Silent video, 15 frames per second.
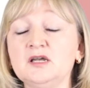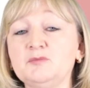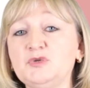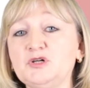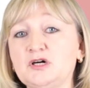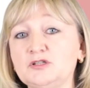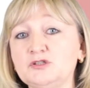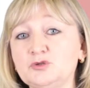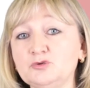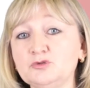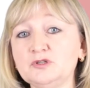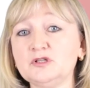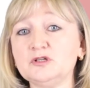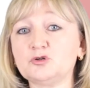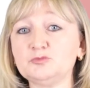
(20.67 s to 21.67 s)

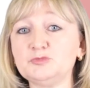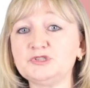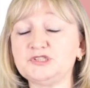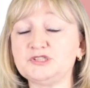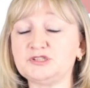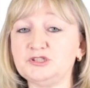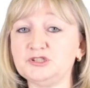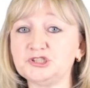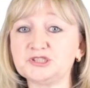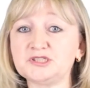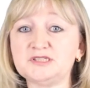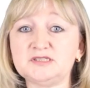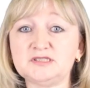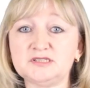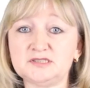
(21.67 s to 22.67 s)
мехатронные
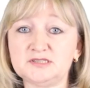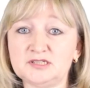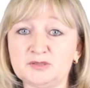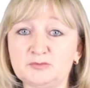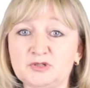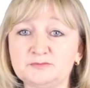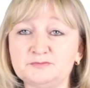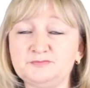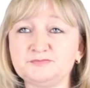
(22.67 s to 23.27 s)
робототехнические системы.